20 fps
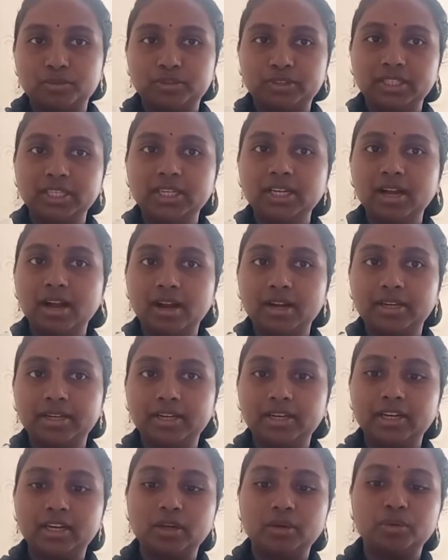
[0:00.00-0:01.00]
ஊற்றி
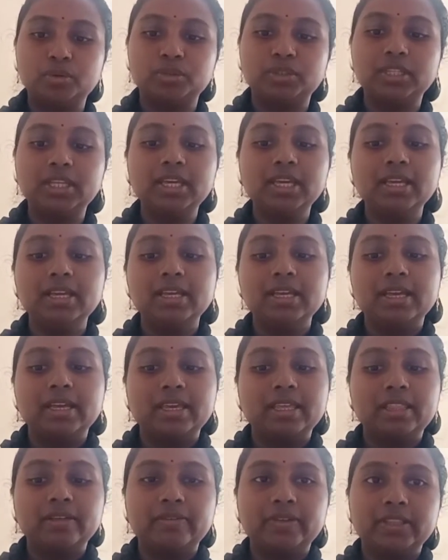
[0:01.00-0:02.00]
காட்டனில் ஊற்றி
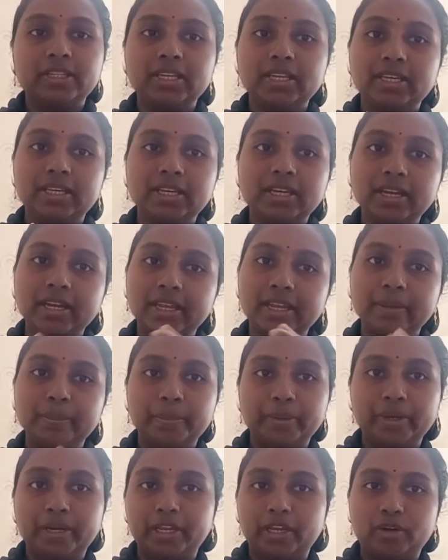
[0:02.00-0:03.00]
இதை வந்து நீங்கள்
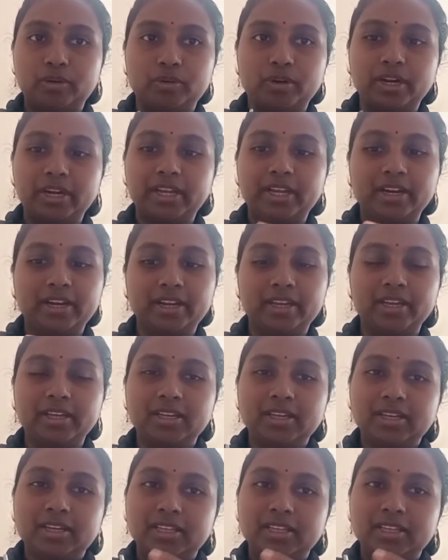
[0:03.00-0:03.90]
க்ளீன் பண்ணிக்கணும் அடிக்கடி